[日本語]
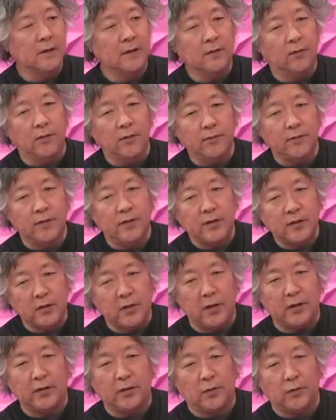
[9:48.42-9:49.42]
本当意識
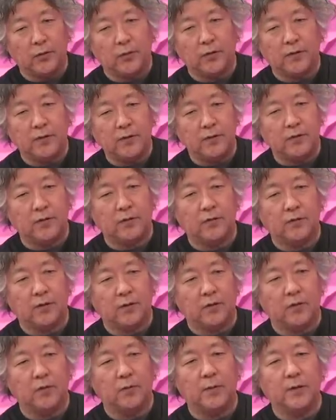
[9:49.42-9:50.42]
のやってることの
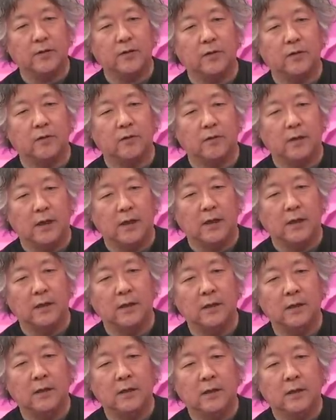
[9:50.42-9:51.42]
99.9%は
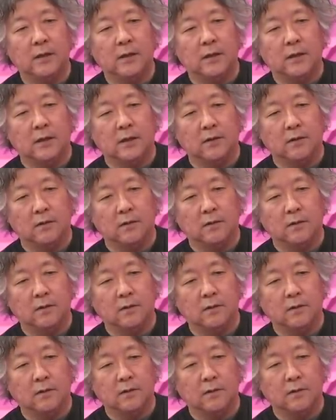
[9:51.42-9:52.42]
あ
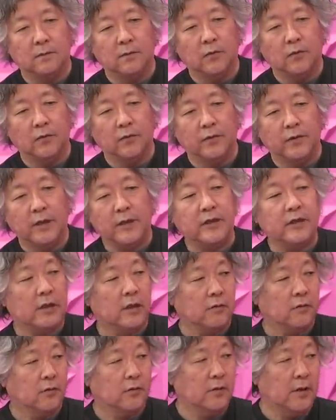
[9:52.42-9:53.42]
のもうでき
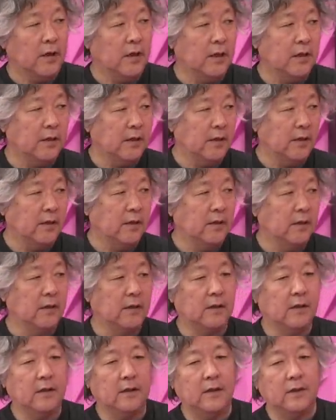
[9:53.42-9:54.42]
ちゃうと AI で、う
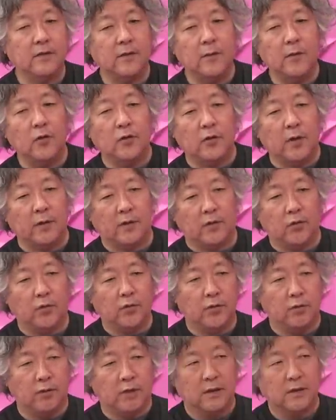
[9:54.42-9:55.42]
ん、だそういう意味においては
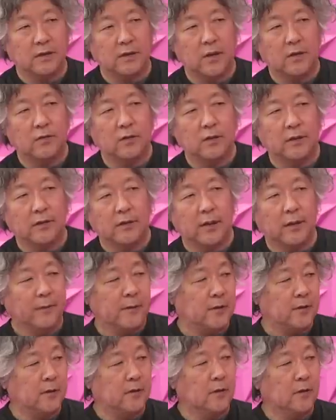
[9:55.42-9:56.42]
脅威を感じてるっていうか、
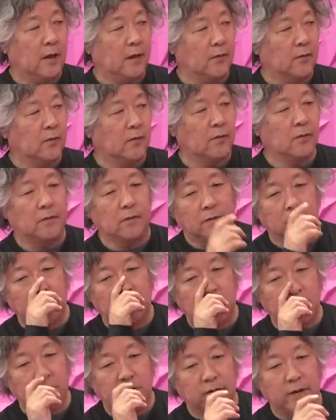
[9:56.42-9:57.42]
うん、あの
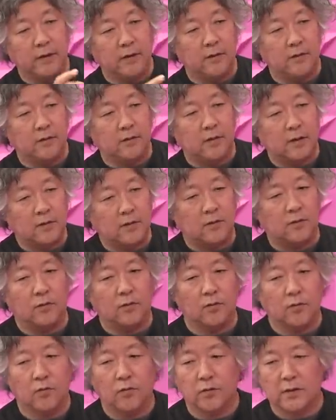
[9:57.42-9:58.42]

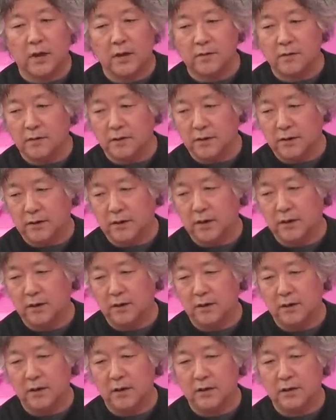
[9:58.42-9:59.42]
チューリングテスト合格しちゃっ
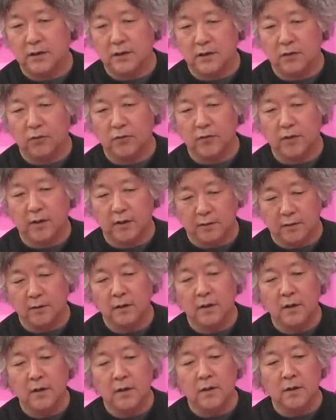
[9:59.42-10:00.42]
たし、はおそら
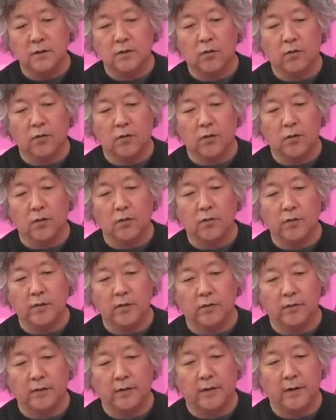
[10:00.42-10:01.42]
く、はい、心の理
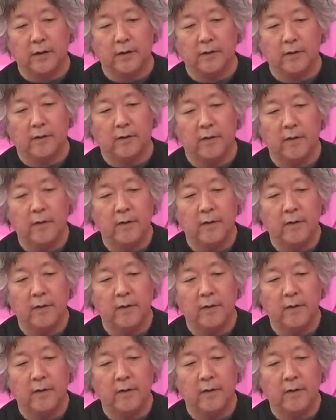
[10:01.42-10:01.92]
論あの